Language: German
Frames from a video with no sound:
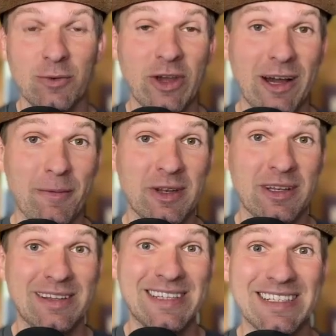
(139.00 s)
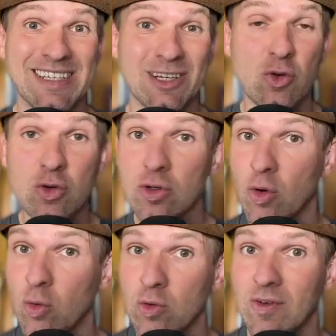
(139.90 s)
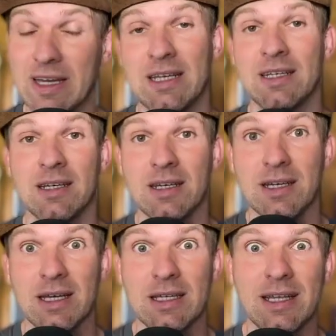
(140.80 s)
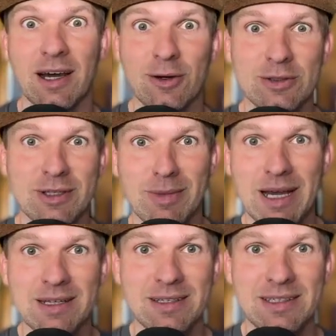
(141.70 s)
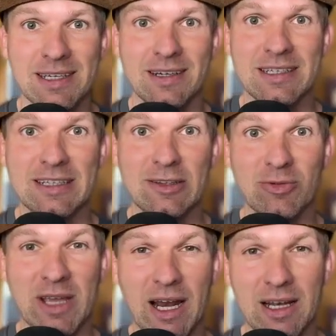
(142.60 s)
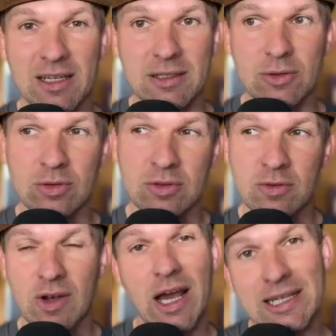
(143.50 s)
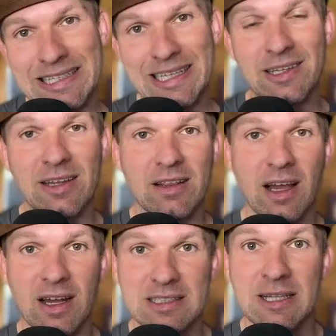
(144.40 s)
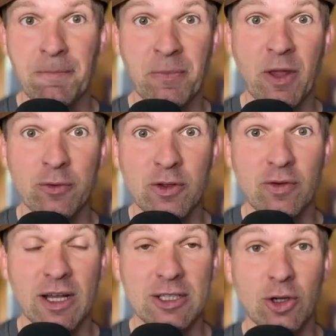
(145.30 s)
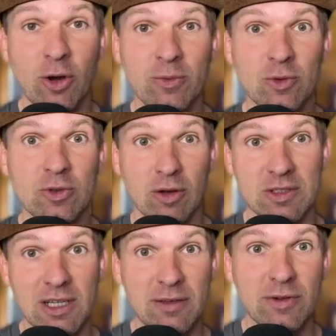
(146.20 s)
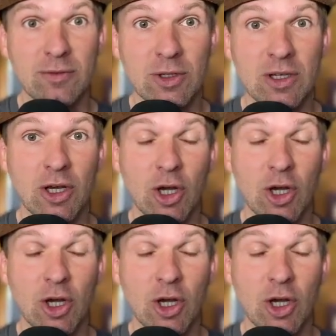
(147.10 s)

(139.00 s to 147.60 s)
Wir haben einen sehr, sehr coolen Rotwein daraus gemacht, der jetzt noch im Keller liegt und vielleicht Ende des Jahres dann auf die Flasche kommt und ausgeliefert wird.